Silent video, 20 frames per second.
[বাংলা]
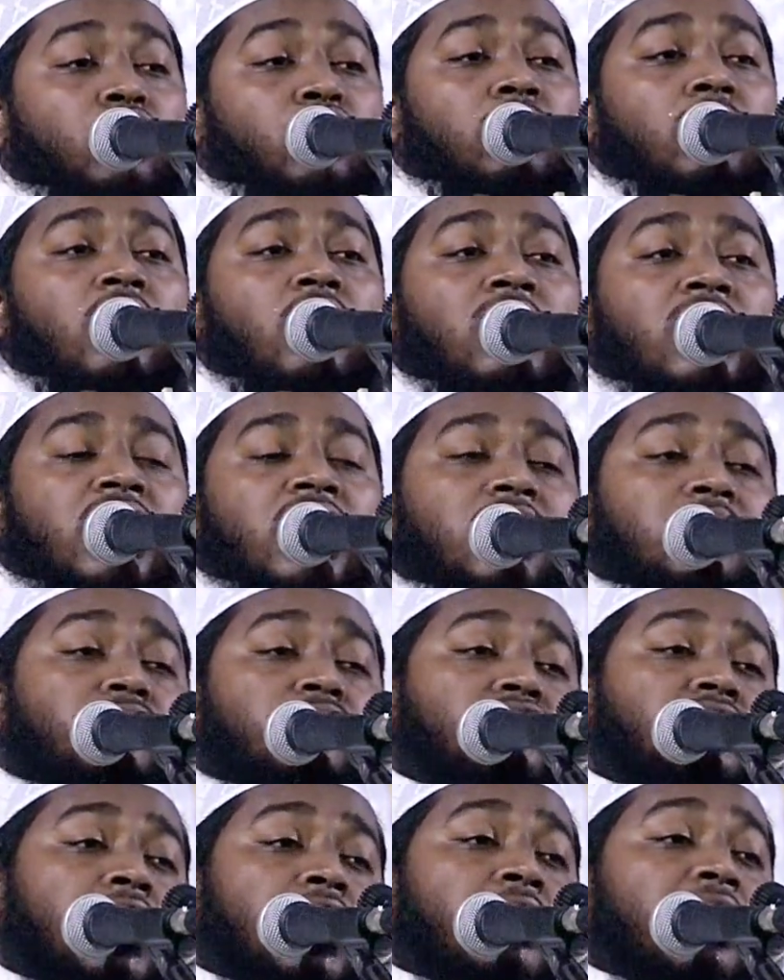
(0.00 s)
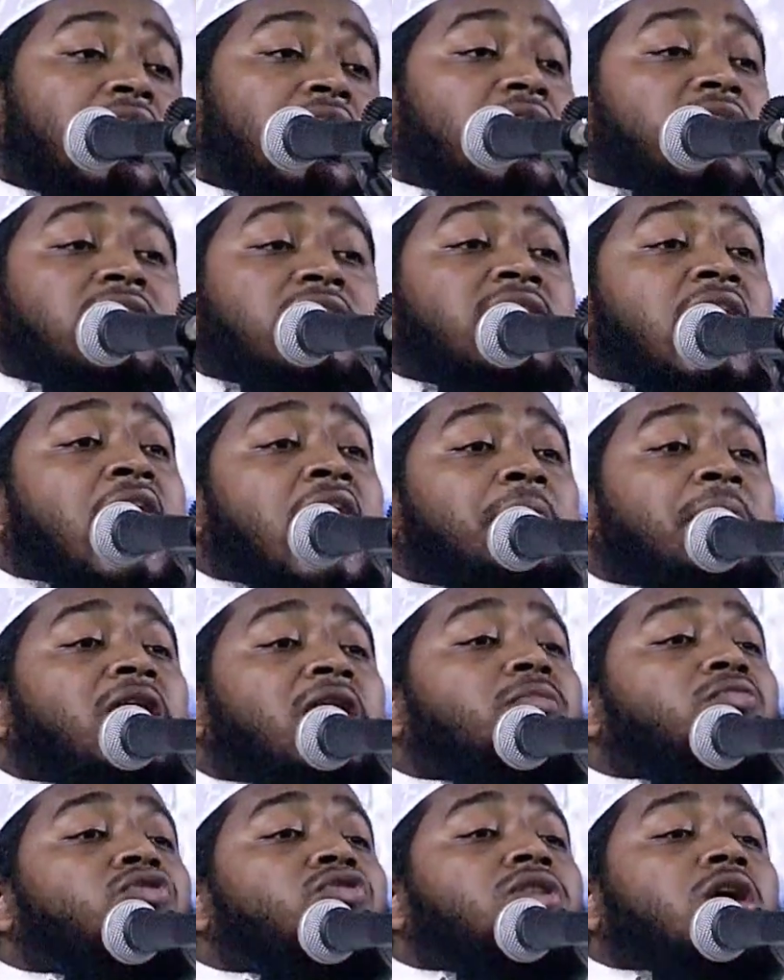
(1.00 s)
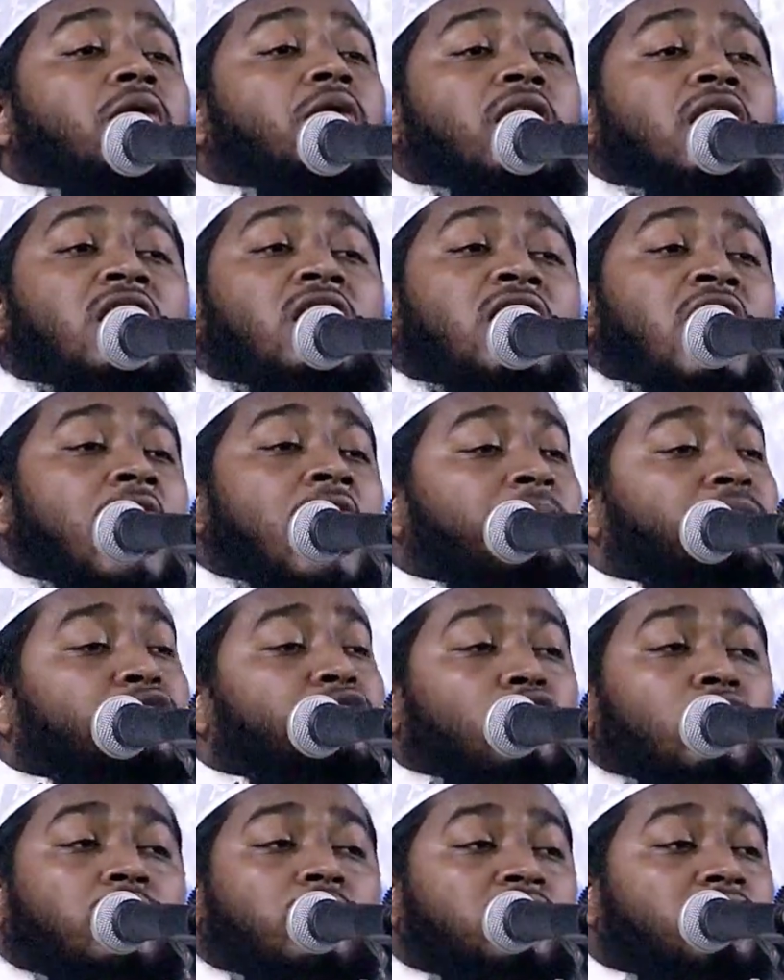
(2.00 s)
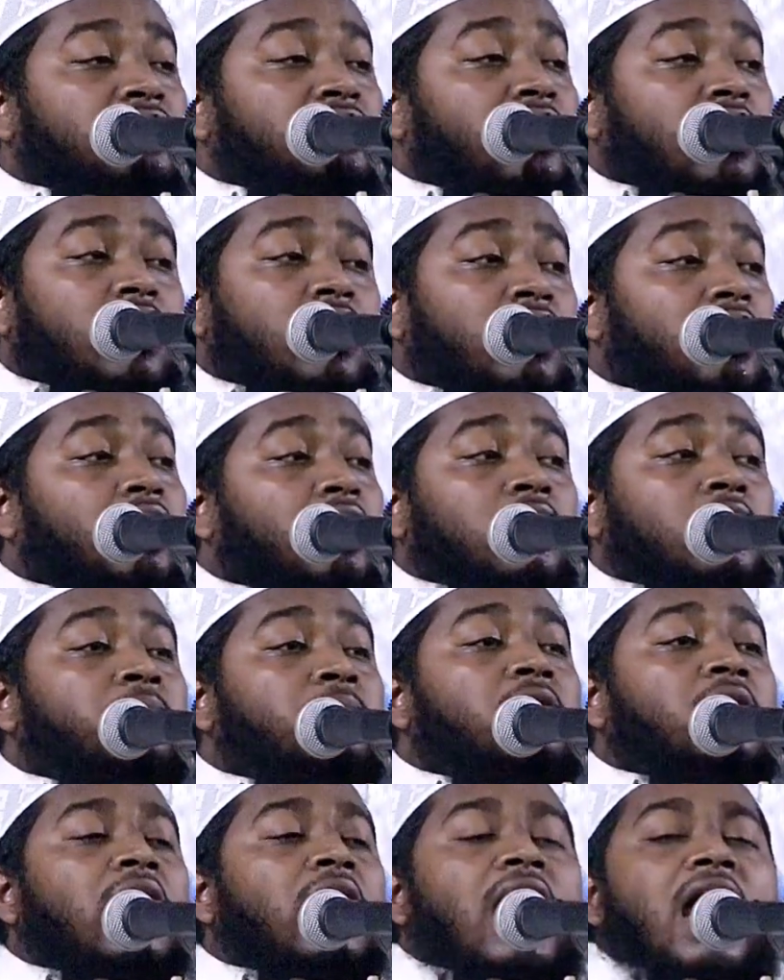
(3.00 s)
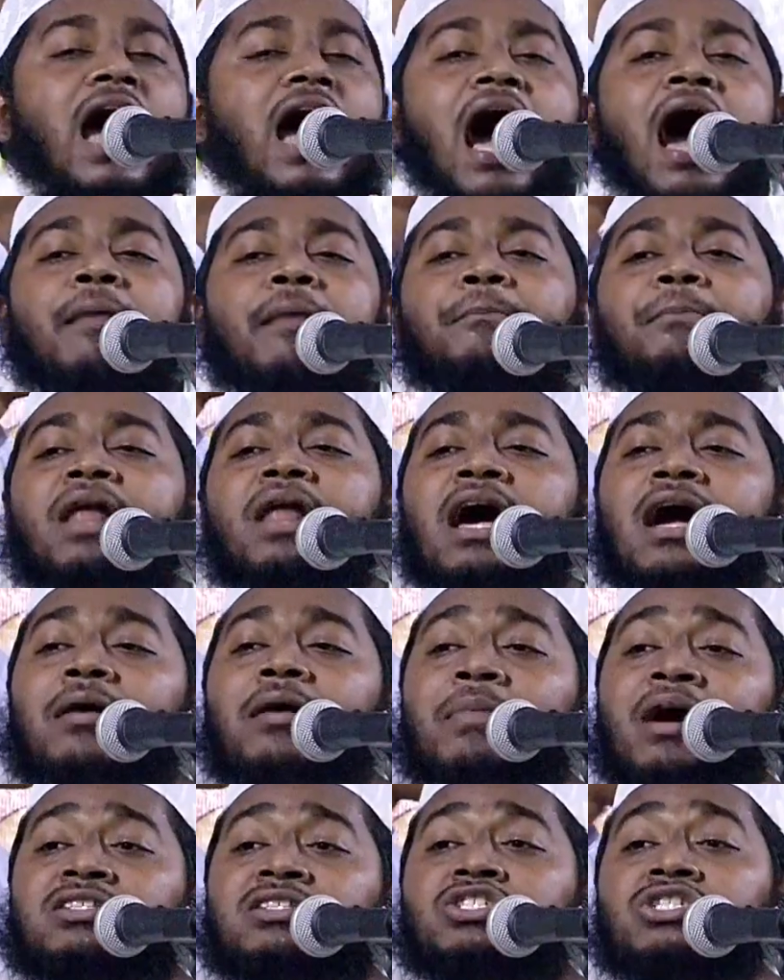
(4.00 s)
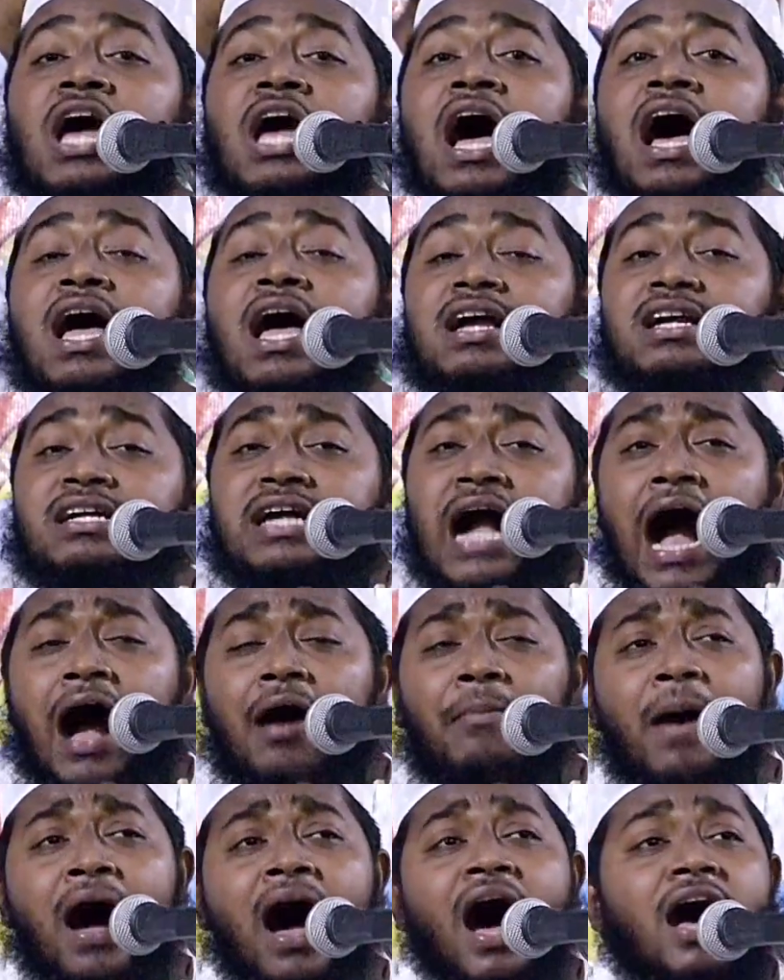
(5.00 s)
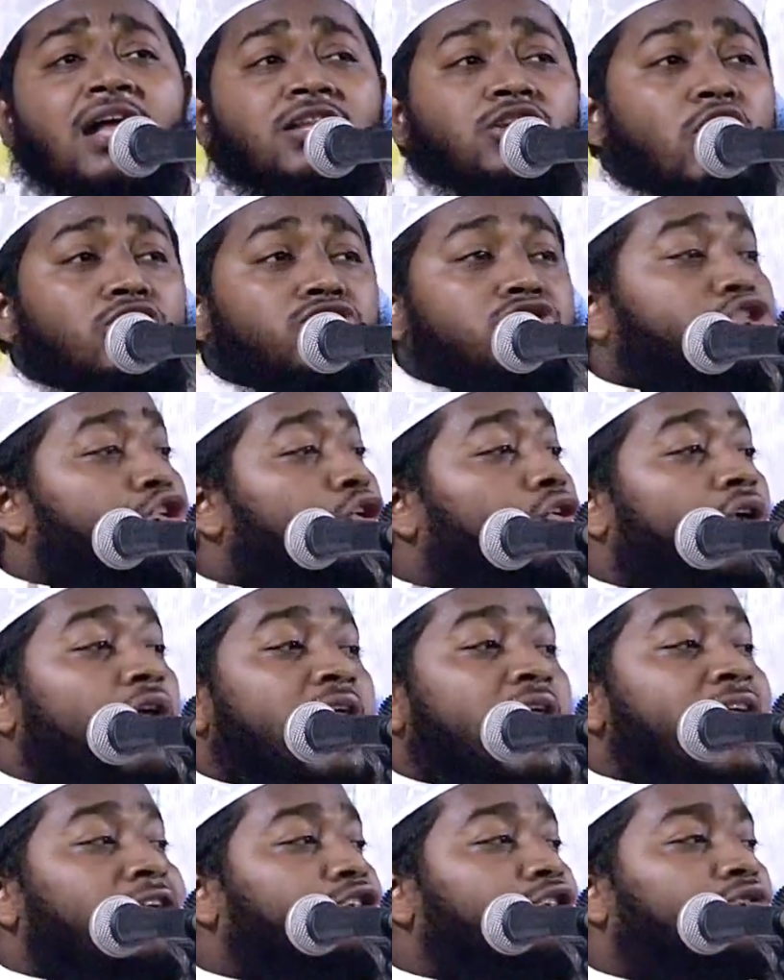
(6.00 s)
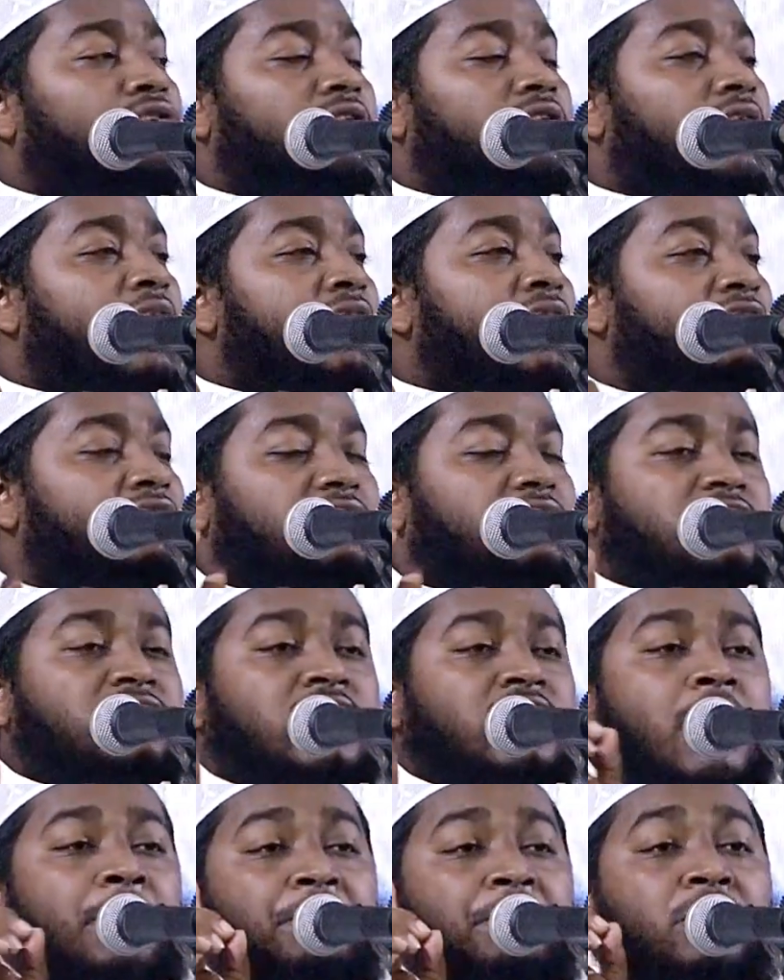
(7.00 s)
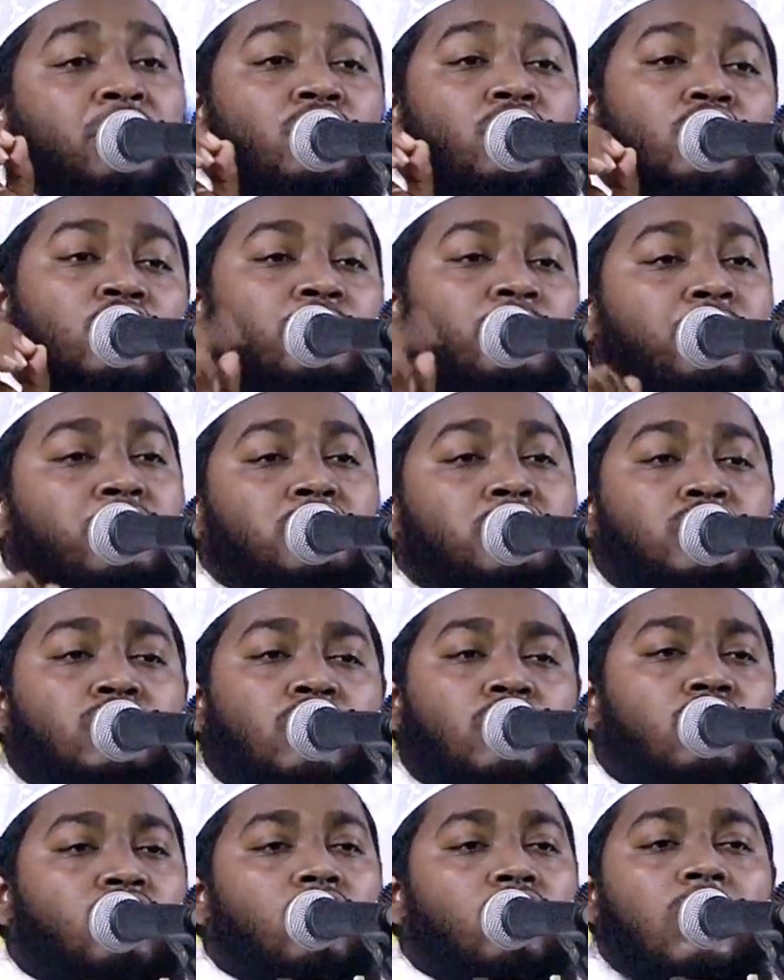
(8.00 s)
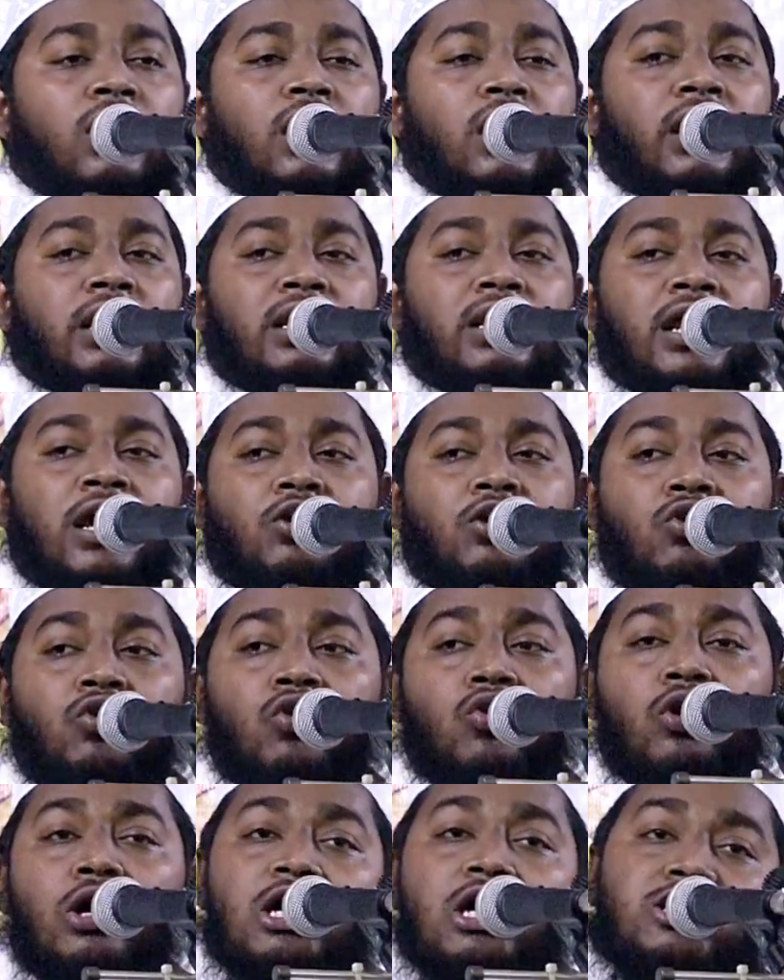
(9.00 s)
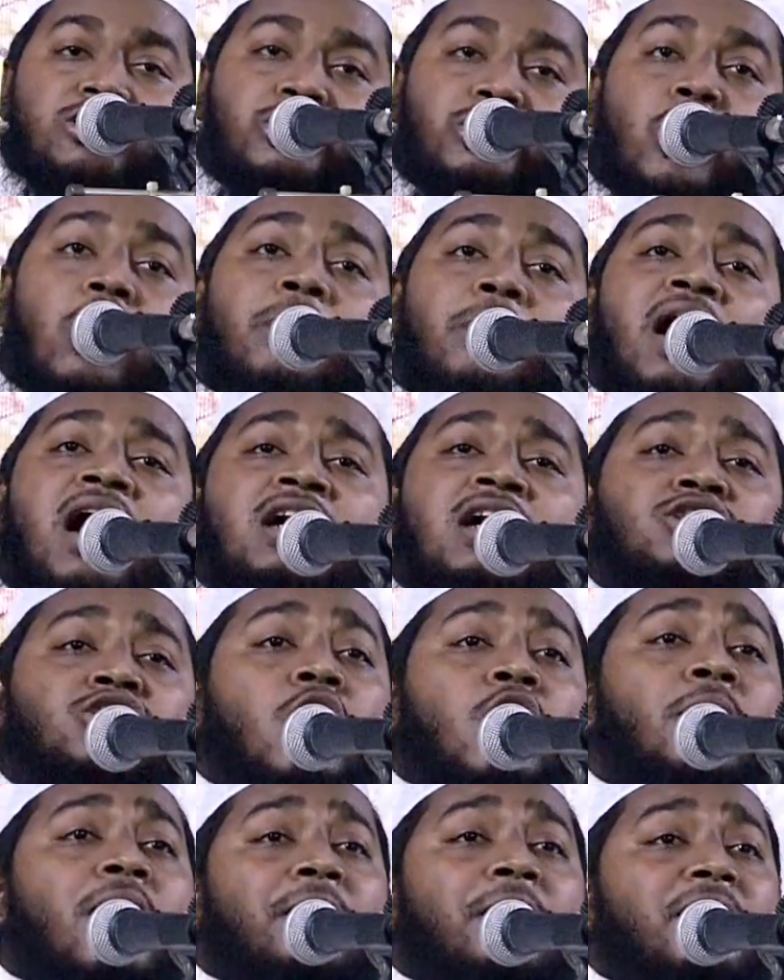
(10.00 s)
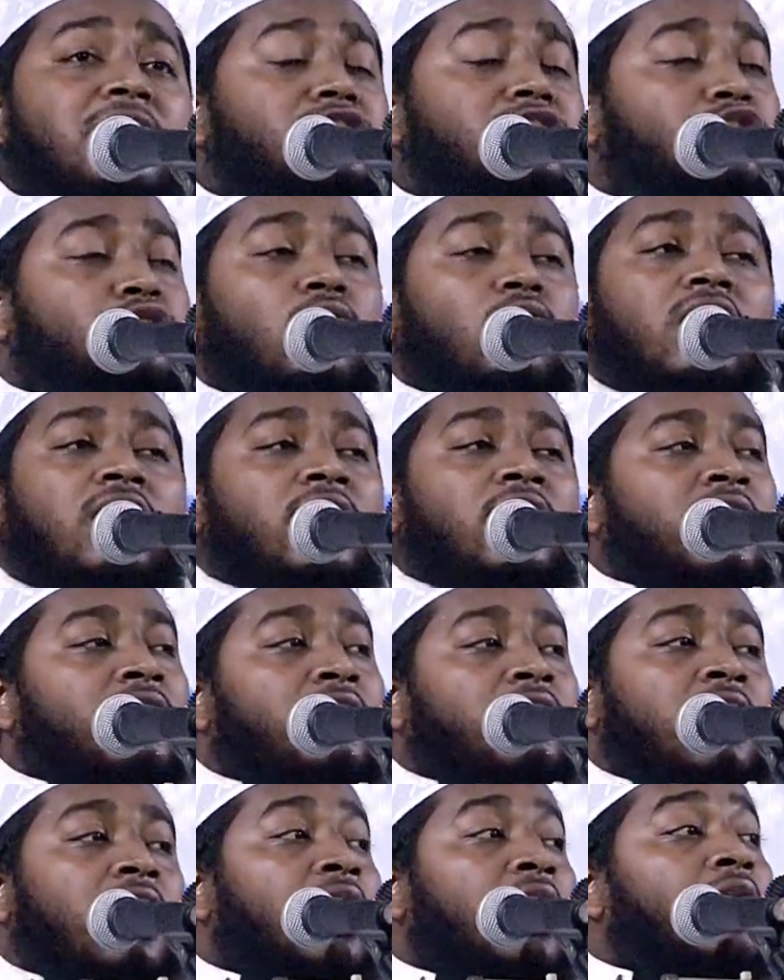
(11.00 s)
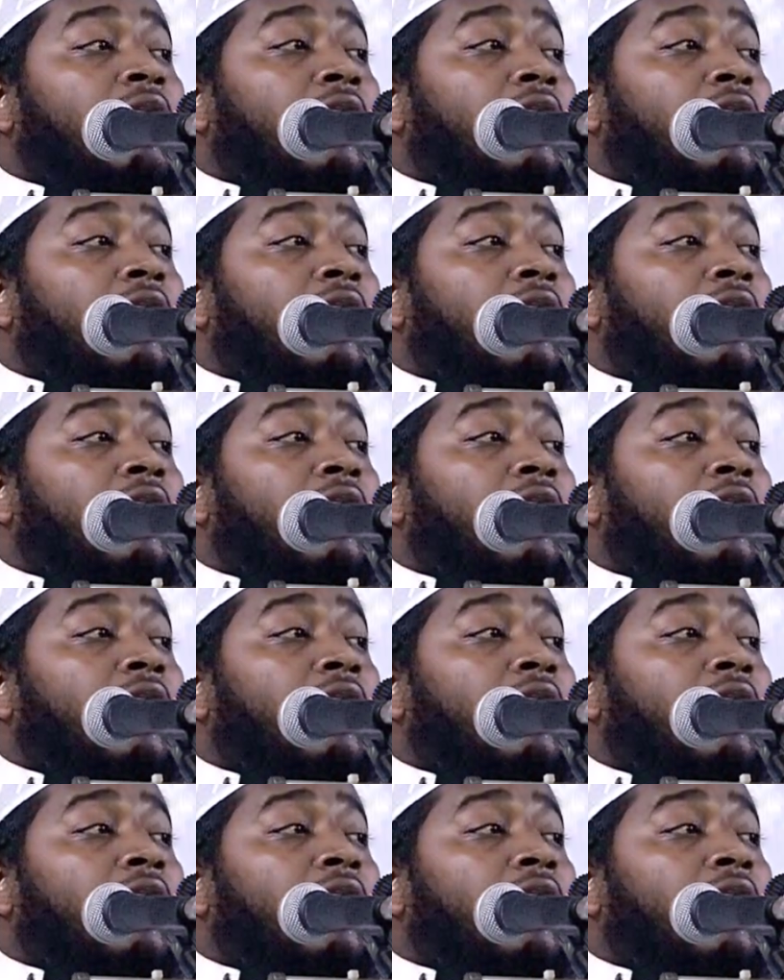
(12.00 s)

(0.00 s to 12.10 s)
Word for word: ও মক্কার মুতাওয়াল্লি কাবার মুতাওয়াল্লি আব্দুল মুতালিব আব্রাহা বাদশাহ কাবা ধ্বংস করার জন্য আসতেছে আপনি কোনো বৈঠক করলেন না কোনো সভা সমাবেশ করলেন না